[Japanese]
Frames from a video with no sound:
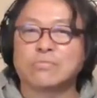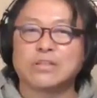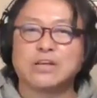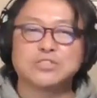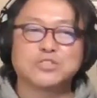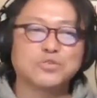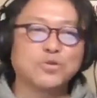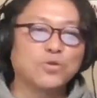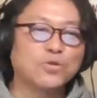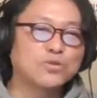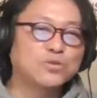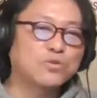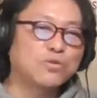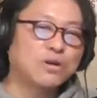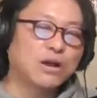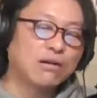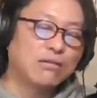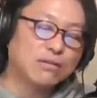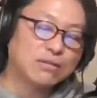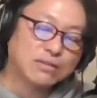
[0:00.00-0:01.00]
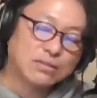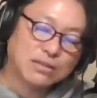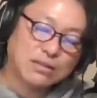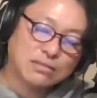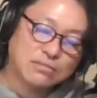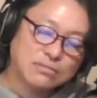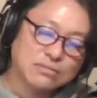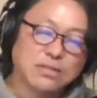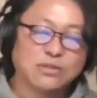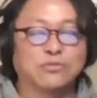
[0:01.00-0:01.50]
ら相当変わっ
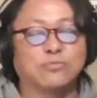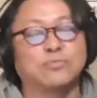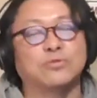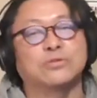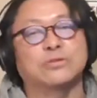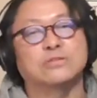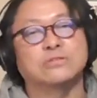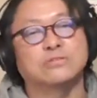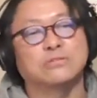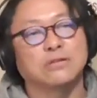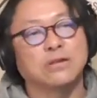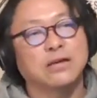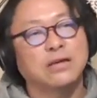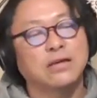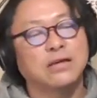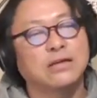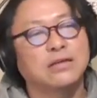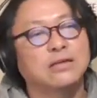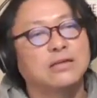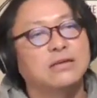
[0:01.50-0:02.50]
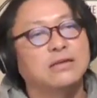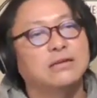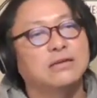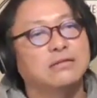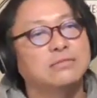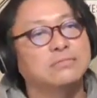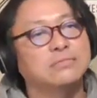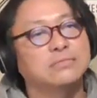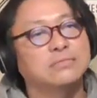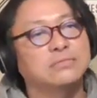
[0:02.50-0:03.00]
てるんだと思うんですよね
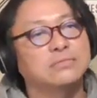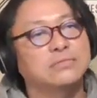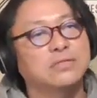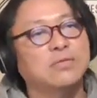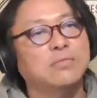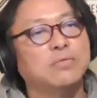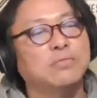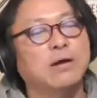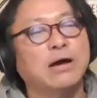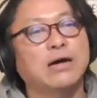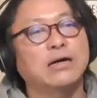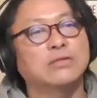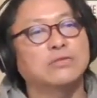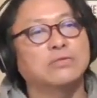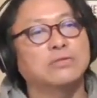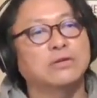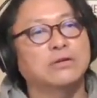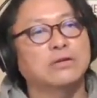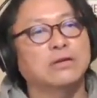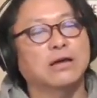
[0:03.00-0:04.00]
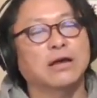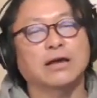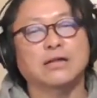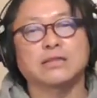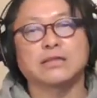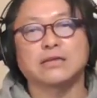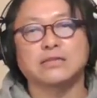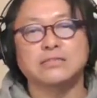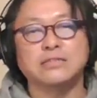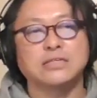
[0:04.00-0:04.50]
うんでもまああの結
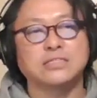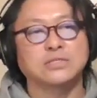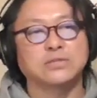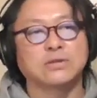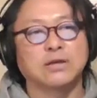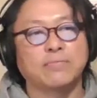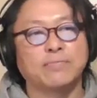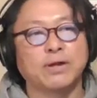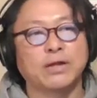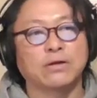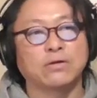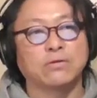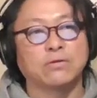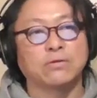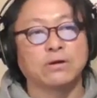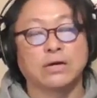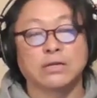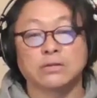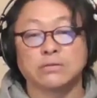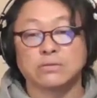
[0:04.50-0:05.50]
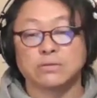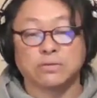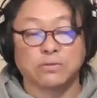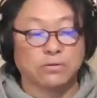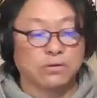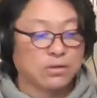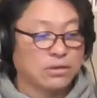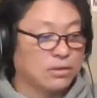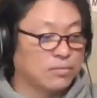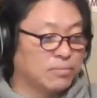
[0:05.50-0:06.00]
果的にねそのやっぱりこうあの
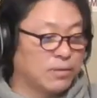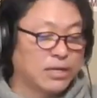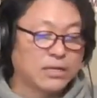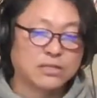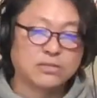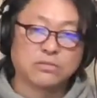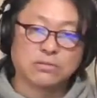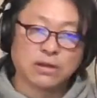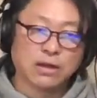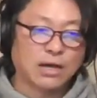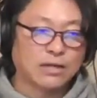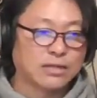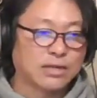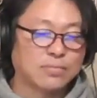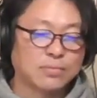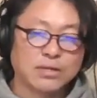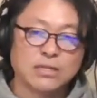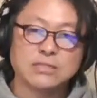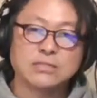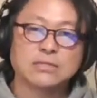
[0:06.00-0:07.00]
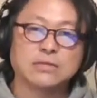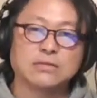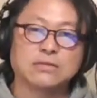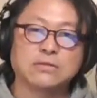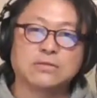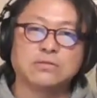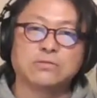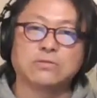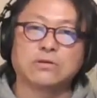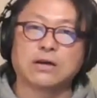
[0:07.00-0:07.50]
こうまあ息の当たり前ですけど
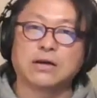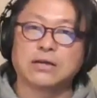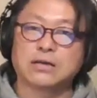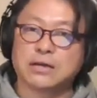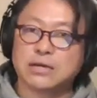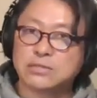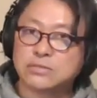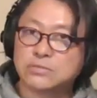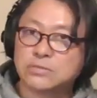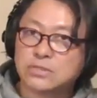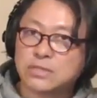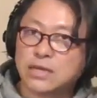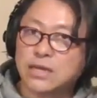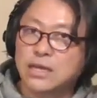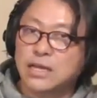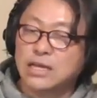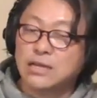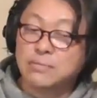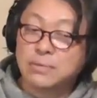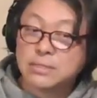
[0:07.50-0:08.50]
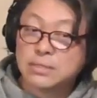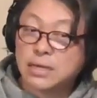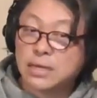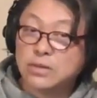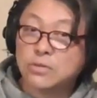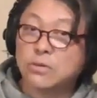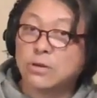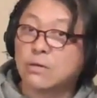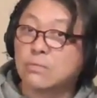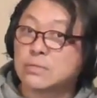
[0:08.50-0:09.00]
息の長い歌手として今
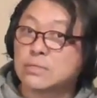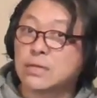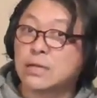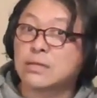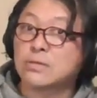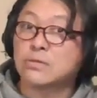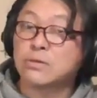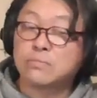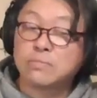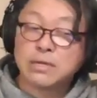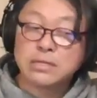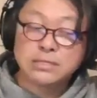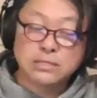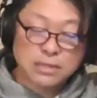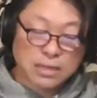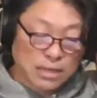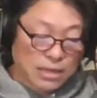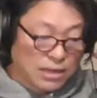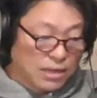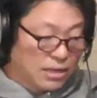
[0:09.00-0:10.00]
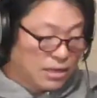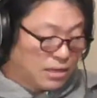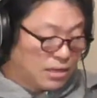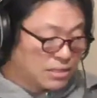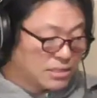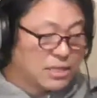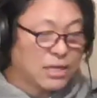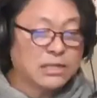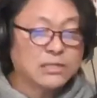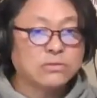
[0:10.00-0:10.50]
再評価もされておりまして
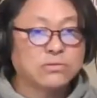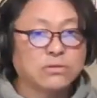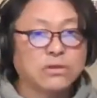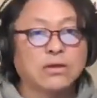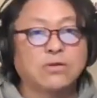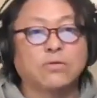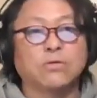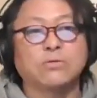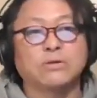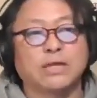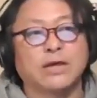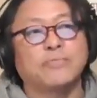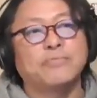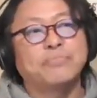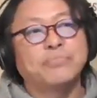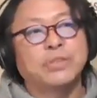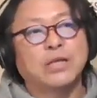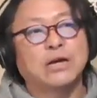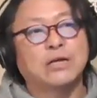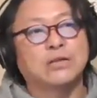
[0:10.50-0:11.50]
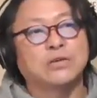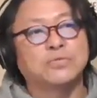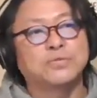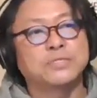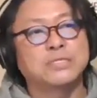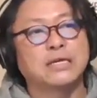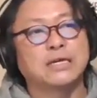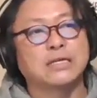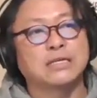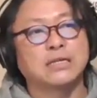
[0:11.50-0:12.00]
えちゃんとねここであの
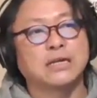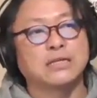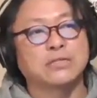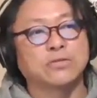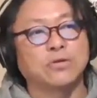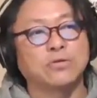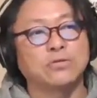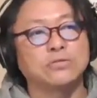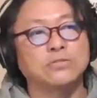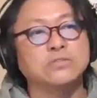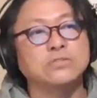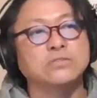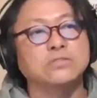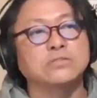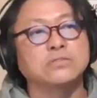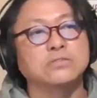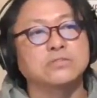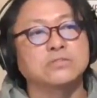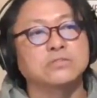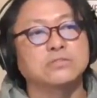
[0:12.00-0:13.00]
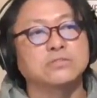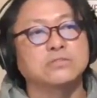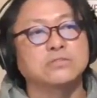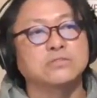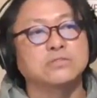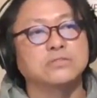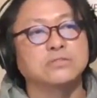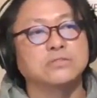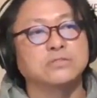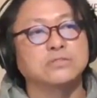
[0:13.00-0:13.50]
布施明とい
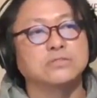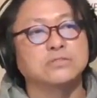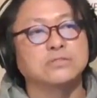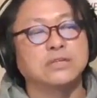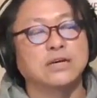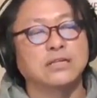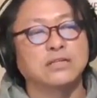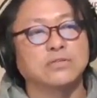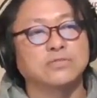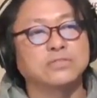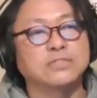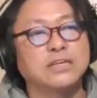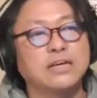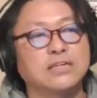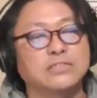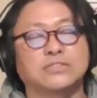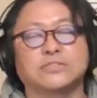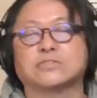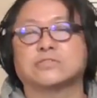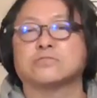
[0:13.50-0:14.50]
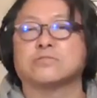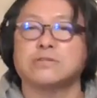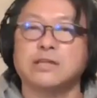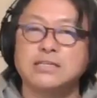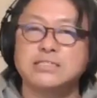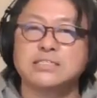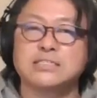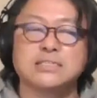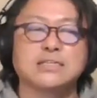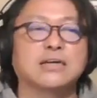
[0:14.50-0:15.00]
ううなんで不正室の
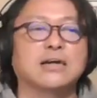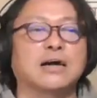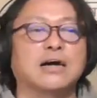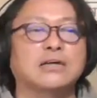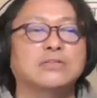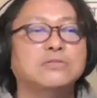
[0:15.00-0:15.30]
ねシンガー